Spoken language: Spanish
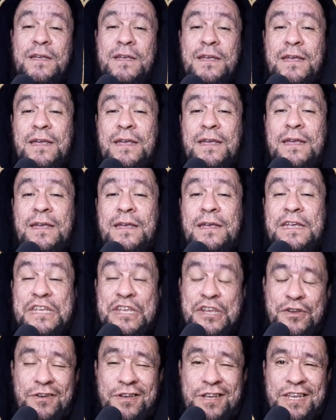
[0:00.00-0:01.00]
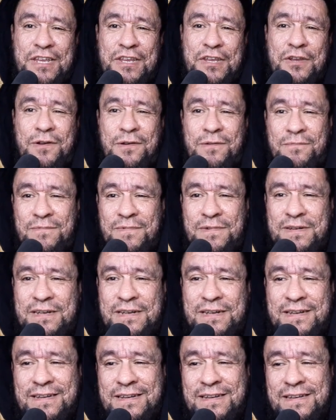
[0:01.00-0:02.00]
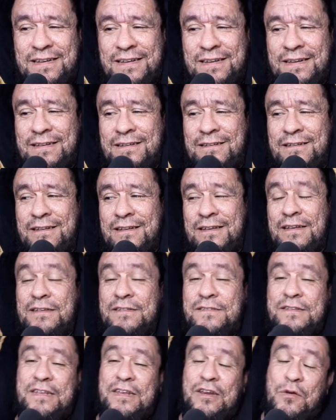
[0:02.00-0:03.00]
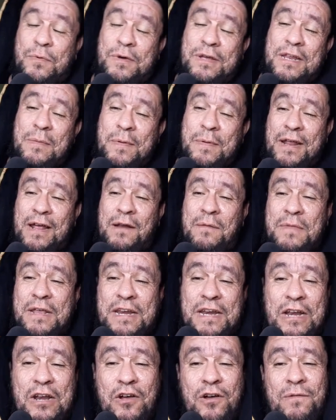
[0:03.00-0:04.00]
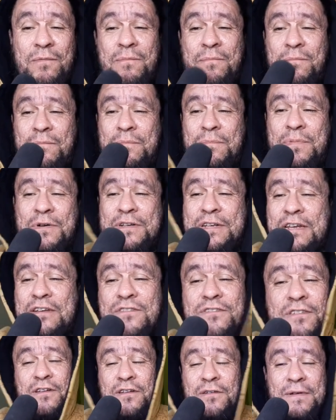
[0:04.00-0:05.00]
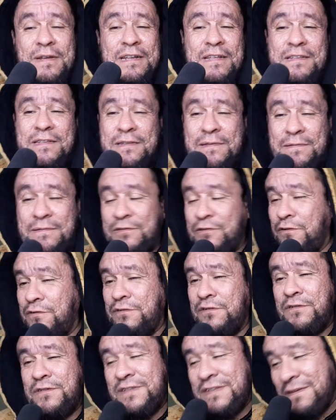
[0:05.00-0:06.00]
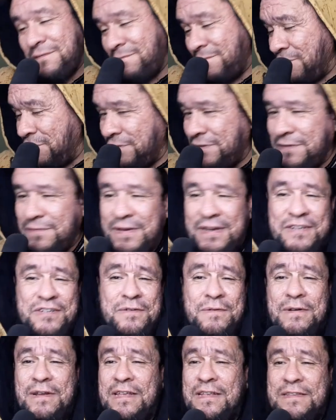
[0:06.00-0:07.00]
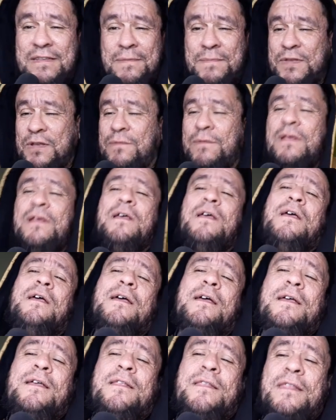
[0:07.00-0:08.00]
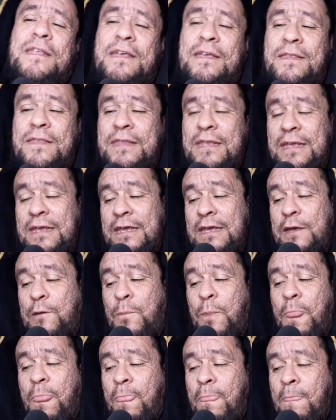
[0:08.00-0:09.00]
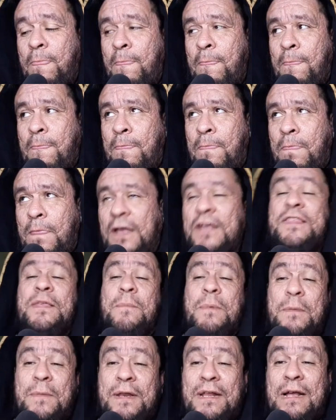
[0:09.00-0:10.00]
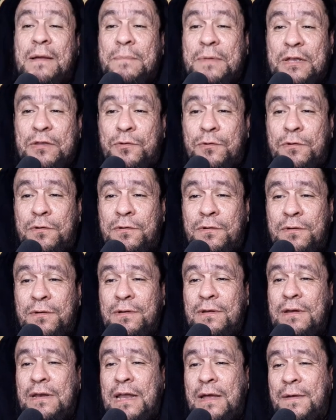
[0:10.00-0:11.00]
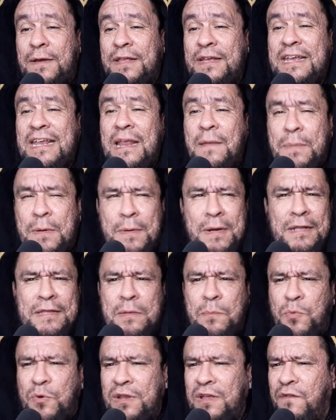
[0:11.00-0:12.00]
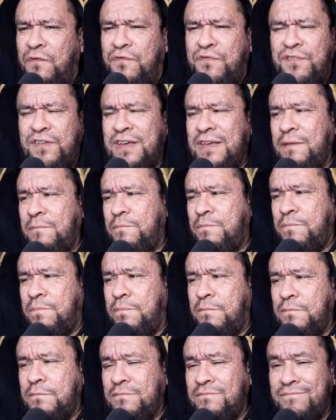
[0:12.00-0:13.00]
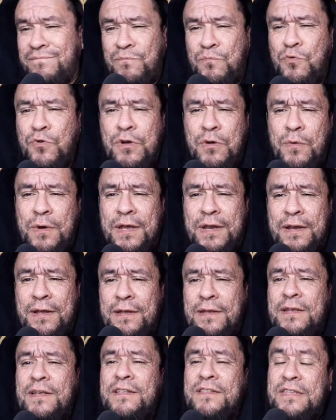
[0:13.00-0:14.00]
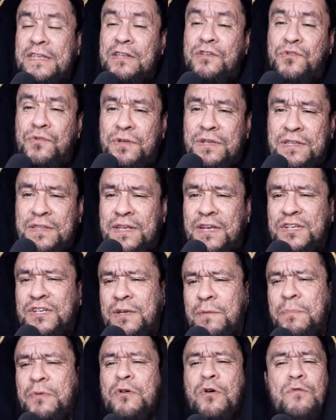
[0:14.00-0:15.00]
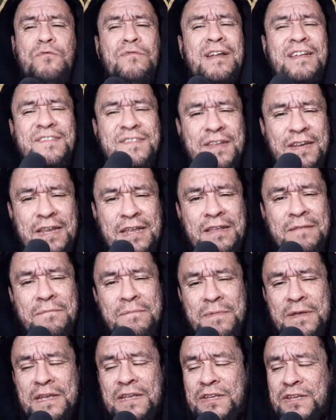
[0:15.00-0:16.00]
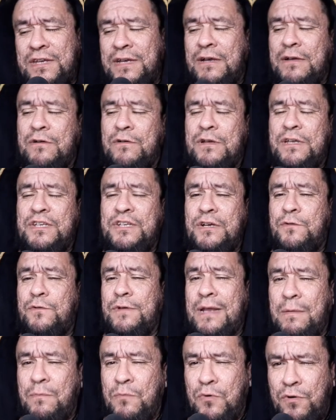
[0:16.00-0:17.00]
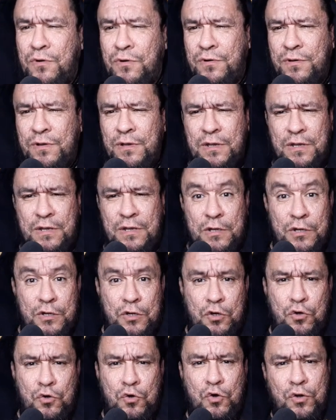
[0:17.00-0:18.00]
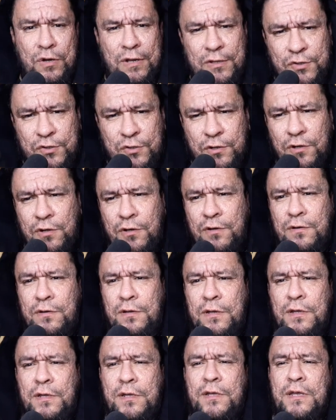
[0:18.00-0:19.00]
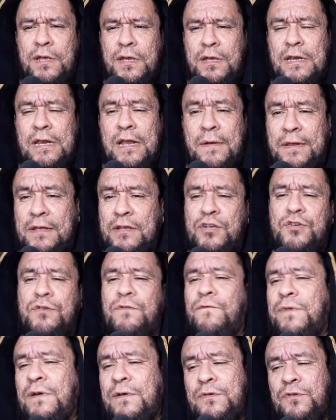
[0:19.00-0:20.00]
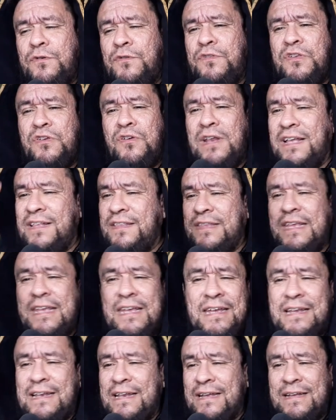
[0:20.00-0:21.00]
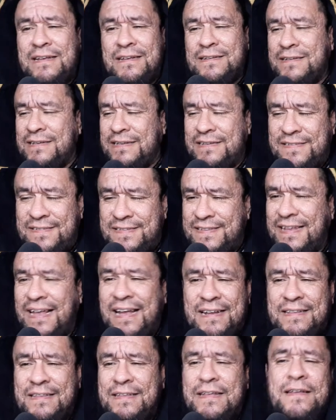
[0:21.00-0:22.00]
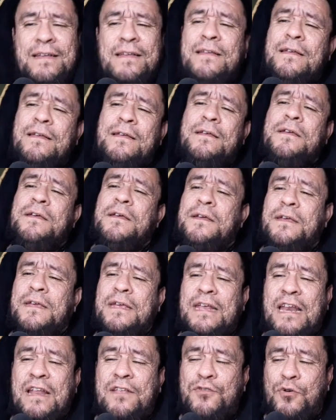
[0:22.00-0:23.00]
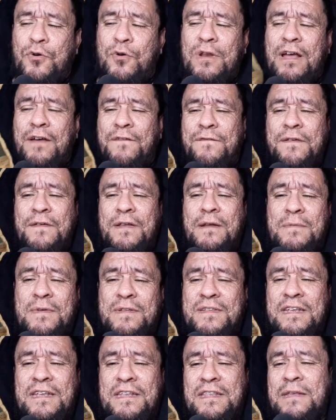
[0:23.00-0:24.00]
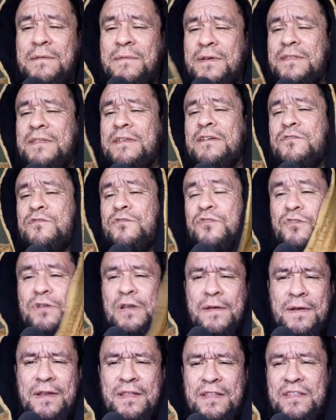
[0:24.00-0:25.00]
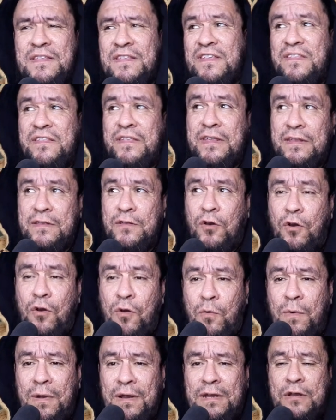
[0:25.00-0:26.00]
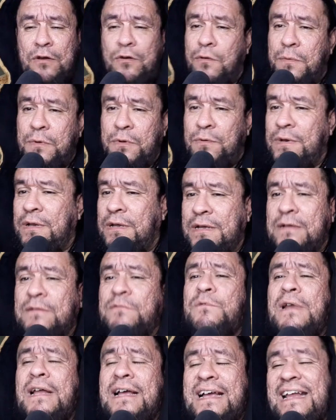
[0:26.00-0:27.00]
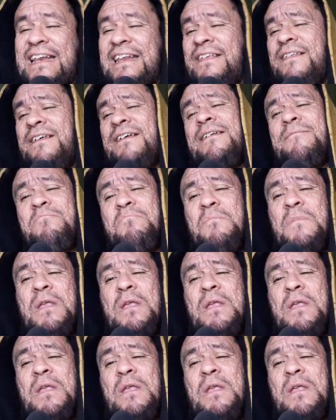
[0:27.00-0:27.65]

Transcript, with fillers: Eh, guiño, guiño. Eh, si no pueden esperar, mírenlo. Porque no lo van a no, no, no se van a llevar una decepción de este, este primer capítulo. La verdad que la primera temporada fue muy buena tiene sus detalles, pero con una serie hecha, hecha con amor, con corazón. Eh, la verdad que John Favreau dio una la tecla exacta, eh, la, tocó las fibras más íntimas de cosas. Yo la verdad desde Rogue One que no veo una, calidad